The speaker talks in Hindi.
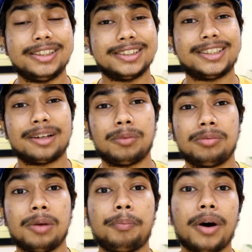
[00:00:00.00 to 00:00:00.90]
है ये
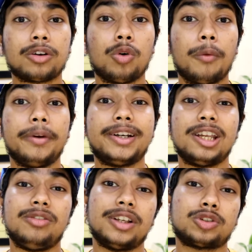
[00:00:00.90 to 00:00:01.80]
सेगमेंट में पर
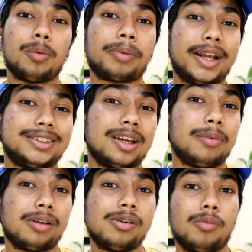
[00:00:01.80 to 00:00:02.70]
टी को प्राइस के
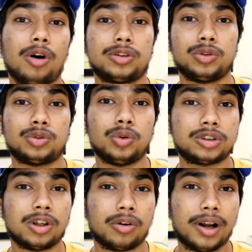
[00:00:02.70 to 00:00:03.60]
बारे में बहुत कुछ
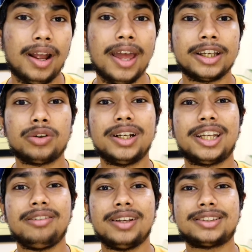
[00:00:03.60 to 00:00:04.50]
सोचना होगा क्योंकि
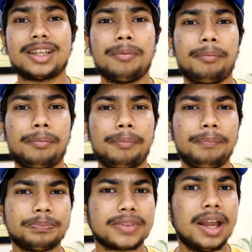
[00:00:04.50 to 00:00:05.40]
टी के
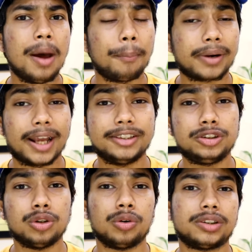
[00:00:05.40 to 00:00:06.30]
प्राइस
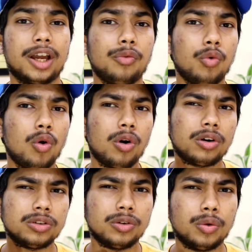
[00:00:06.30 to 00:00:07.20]
जो होता है वो
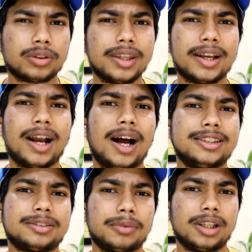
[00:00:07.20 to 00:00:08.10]
उतने
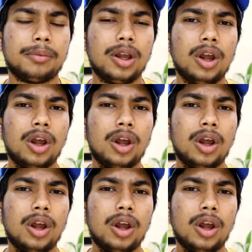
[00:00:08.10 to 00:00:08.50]
खास मतलब